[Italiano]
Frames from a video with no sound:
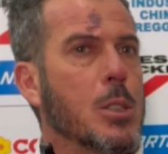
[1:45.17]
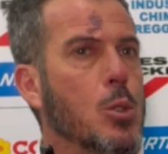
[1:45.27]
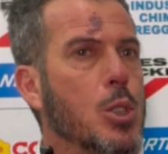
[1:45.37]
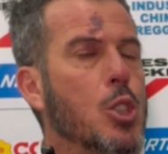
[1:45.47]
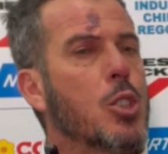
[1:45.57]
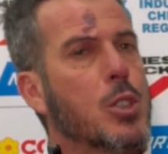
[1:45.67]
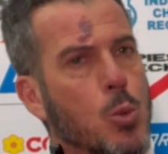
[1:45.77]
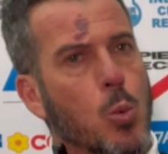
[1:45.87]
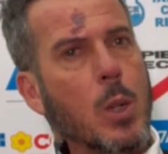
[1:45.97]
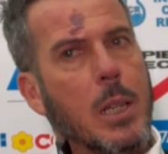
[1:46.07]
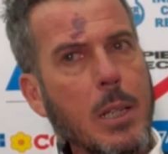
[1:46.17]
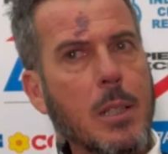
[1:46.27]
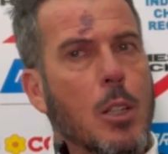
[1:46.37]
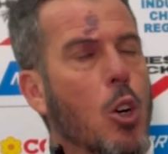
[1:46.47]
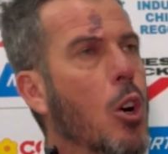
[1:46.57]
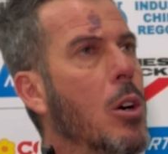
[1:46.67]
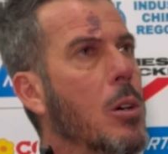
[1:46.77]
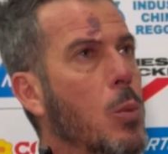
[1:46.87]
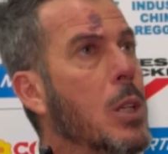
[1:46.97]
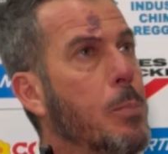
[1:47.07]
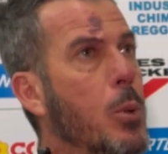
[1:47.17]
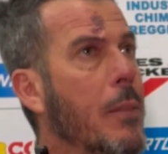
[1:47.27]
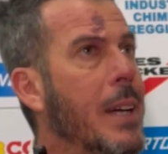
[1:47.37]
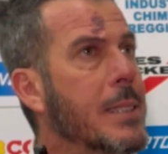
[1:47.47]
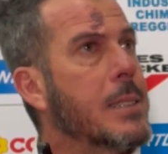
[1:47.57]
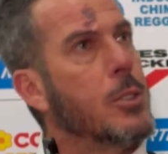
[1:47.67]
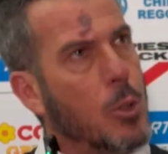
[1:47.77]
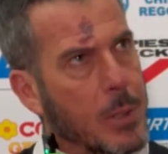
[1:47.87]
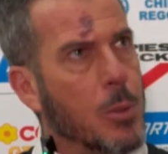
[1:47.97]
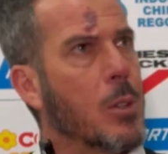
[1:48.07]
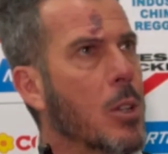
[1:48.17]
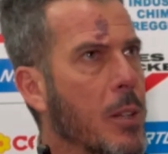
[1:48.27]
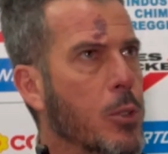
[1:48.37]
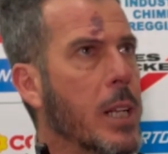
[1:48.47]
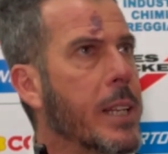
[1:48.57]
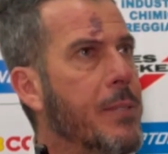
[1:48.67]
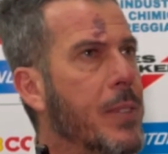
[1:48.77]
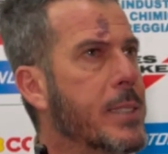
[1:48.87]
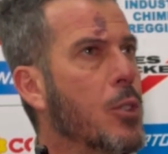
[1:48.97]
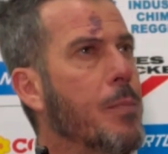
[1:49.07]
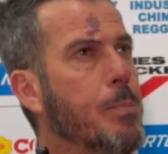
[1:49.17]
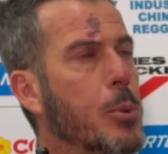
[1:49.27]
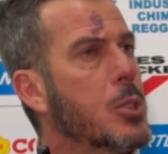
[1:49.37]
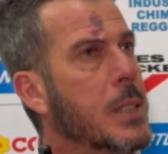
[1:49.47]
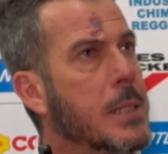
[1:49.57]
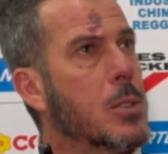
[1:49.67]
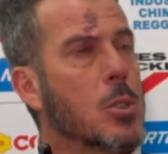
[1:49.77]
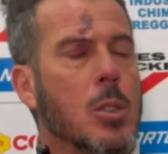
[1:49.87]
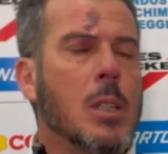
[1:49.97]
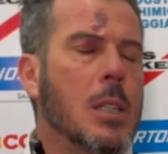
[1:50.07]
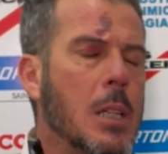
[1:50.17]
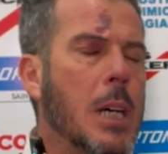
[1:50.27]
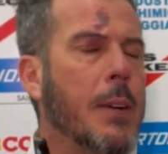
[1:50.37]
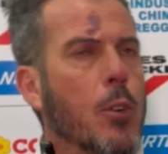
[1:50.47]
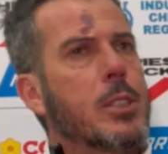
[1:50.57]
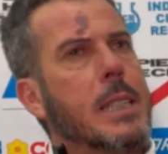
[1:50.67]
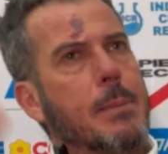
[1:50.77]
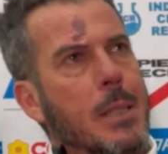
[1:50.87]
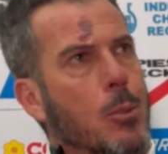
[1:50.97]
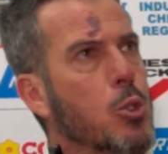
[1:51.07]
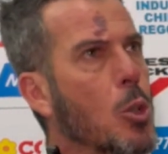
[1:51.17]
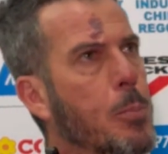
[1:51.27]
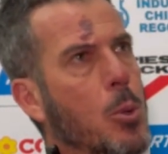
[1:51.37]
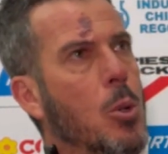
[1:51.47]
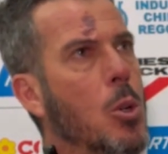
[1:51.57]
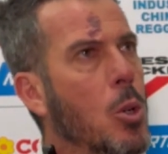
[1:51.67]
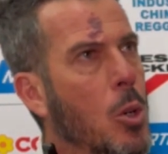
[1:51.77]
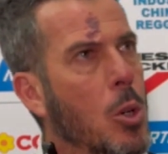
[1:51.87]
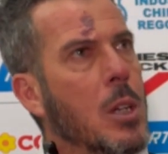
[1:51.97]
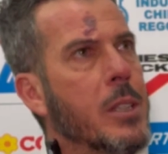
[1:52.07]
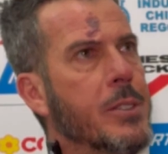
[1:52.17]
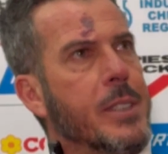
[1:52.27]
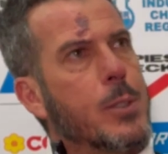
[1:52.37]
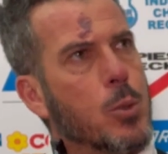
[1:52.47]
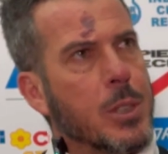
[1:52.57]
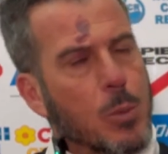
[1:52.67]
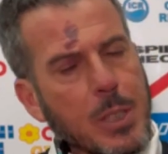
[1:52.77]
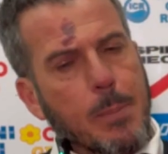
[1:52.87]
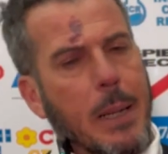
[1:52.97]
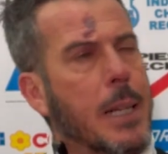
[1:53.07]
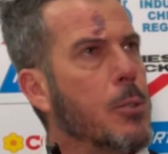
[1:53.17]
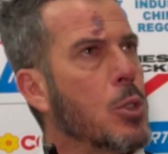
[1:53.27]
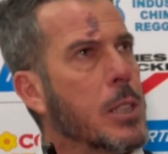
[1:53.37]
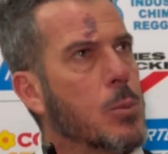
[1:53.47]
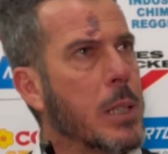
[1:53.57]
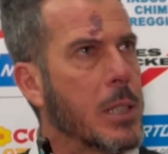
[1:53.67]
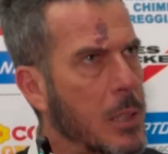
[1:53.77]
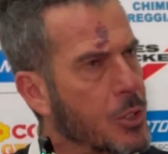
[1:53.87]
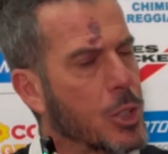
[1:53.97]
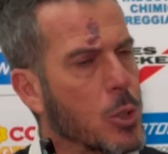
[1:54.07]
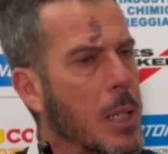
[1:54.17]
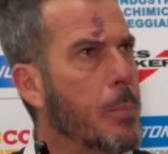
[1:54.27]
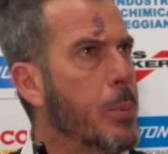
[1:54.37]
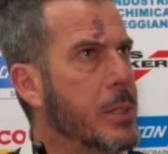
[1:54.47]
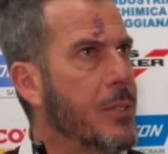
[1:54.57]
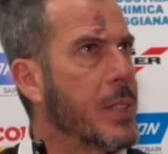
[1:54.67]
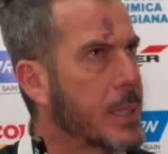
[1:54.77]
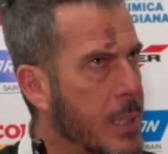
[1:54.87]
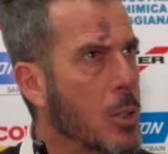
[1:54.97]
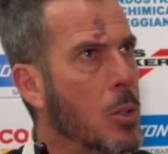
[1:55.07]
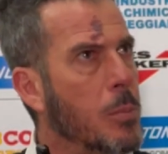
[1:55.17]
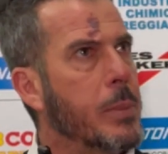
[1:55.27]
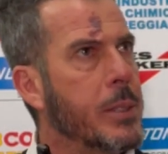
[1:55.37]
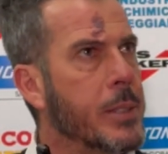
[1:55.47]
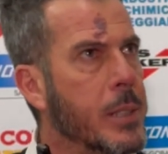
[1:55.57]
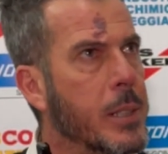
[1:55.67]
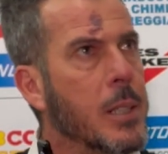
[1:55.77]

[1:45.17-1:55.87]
i nostri due, quelli più avanti, dove dovevano lavorare in fase non possesso, a volte rimanevano troppo disuniti, quindi spaccavano la squadra. Centrocampo e difesa erano ben